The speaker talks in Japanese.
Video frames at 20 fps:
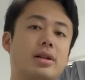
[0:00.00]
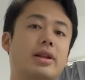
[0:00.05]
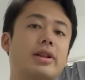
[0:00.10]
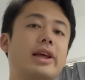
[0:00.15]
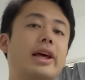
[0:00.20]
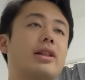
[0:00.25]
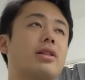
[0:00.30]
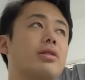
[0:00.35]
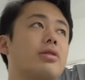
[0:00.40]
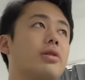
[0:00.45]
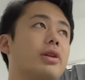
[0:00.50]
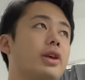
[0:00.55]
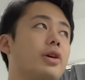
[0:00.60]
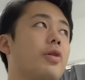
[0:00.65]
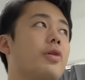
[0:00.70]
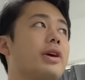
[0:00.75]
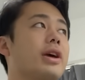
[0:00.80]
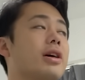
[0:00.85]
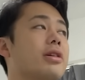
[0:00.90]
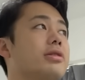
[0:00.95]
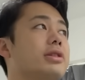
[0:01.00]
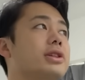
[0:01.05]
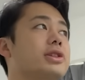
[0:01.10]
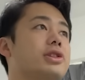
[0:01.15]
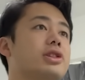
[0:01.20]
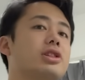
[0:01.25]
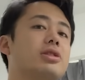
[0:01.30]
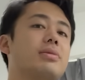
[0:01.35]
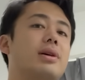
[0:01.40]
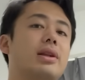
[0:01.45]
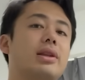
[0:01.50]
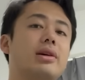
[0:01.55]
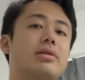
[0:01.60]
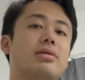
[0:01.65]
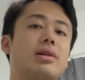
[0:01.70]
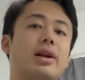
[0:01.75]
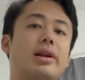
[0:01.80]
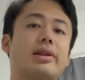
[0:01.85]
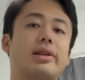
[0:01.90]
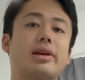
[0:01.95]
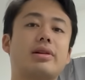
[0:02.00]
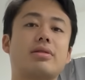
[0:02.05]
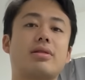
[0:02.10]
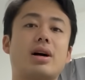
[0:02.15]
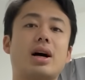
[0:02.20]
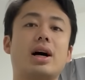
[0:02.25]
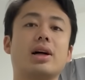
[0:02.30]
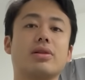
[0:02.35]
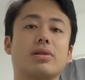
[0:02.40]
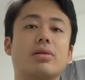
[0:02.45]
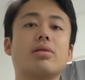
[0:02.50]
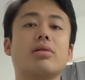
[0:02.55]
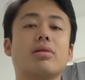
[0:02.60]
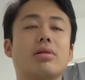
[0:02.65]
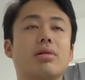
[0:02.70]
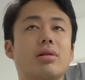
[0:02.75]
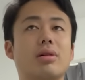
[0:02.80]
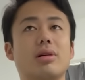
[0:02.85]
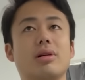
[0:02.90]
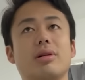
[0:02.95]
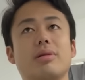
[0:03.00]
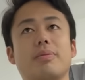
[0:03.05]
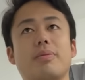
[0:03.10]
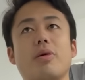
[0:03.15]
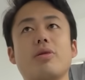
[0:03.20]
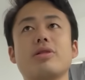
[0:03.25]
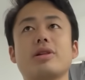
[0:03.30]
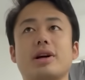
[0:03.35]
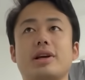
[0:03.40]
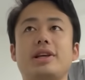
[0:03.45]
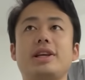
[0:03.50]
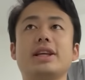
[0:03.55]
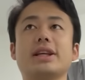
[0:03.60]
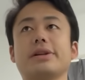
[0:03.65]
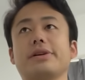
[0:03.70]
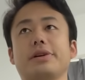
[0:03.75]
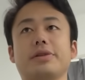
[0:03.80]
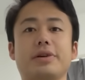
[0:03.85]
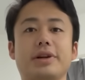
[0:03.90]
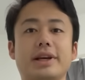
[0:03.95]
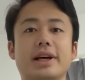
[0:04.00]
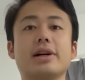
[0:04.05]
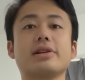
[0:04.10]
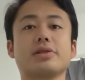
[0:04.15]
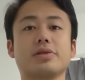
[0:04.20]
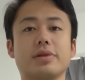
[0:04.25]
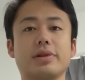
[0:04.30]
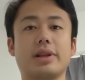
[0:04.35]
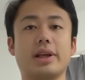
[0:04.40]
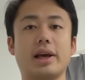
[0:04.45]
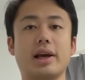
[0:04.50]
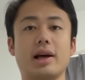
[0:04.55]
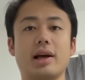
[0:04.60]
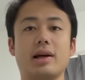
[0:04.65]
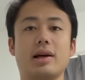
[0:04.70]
ネットでよんひゃくにじゅうまんで売られているカードを僕が引いた時のリアクションって